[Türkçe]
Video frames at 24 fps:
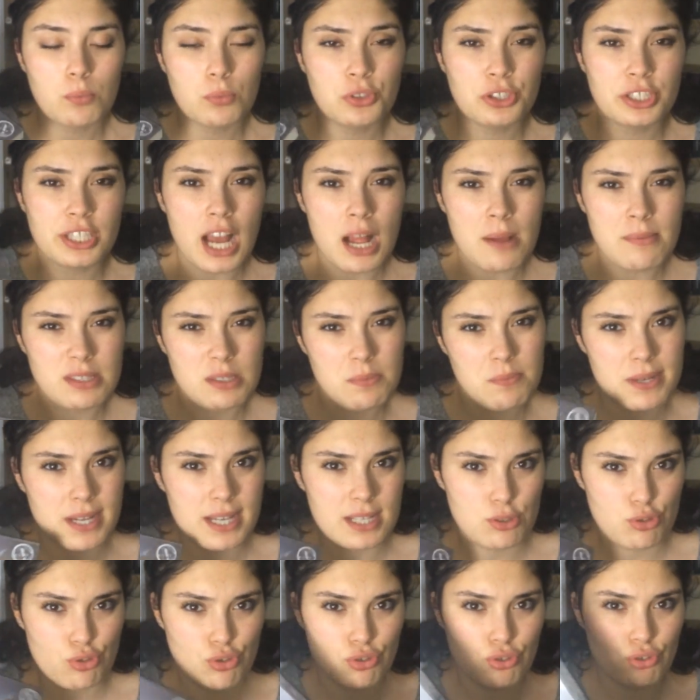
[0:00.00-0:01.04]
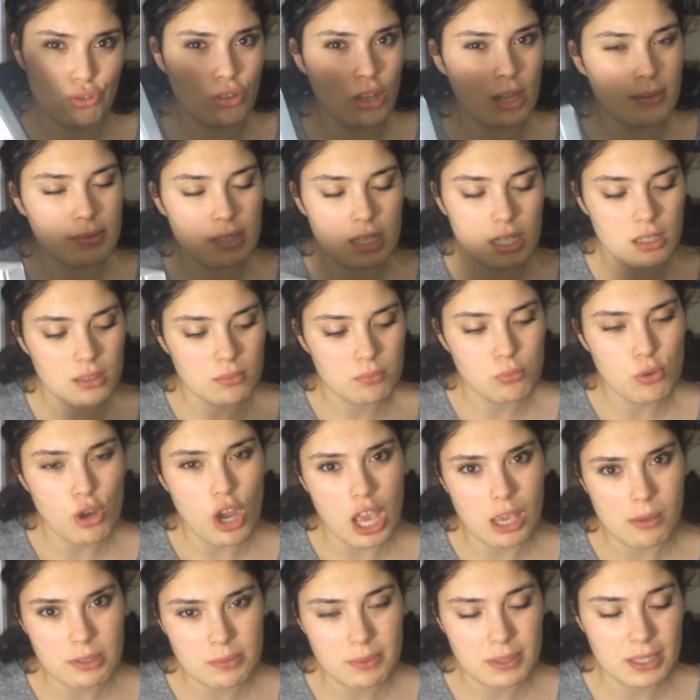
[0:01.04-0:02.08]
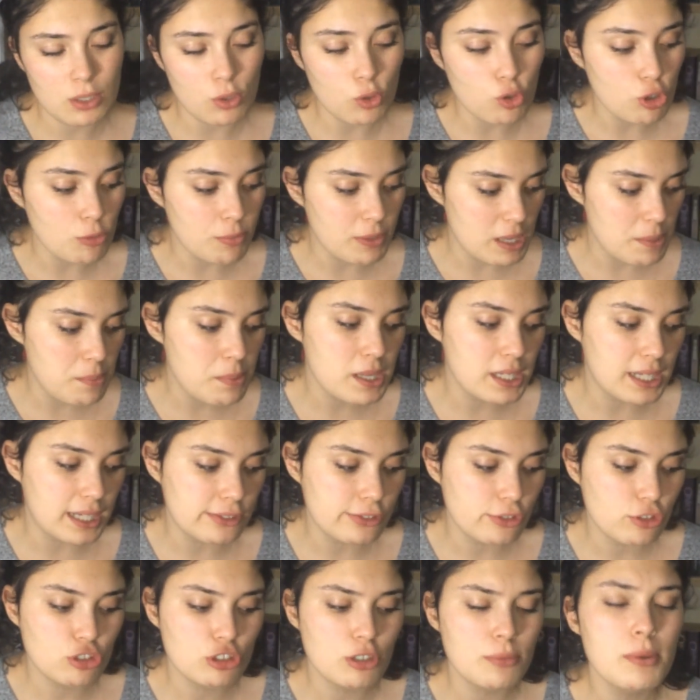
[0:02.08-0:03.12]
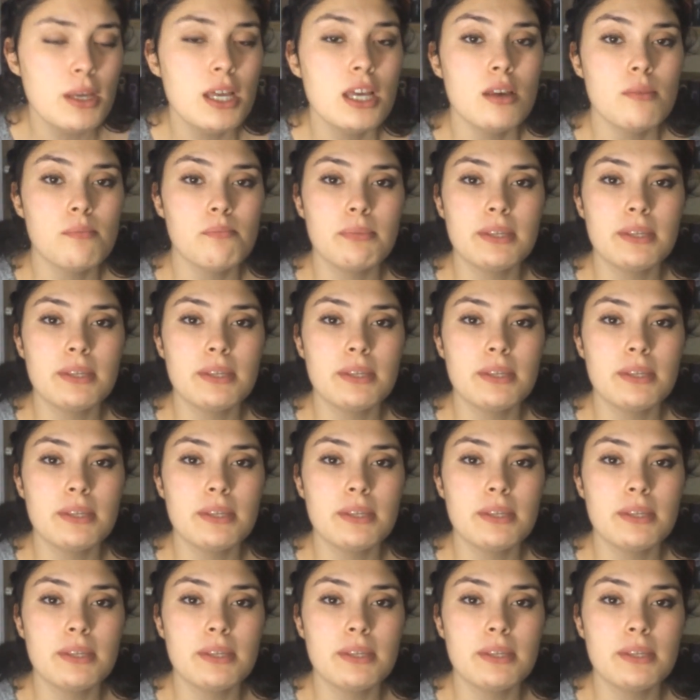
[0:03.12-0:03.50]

Bunun gelmesi biraz sürdü ama bu ay gitmeden okumayı planlıyorum.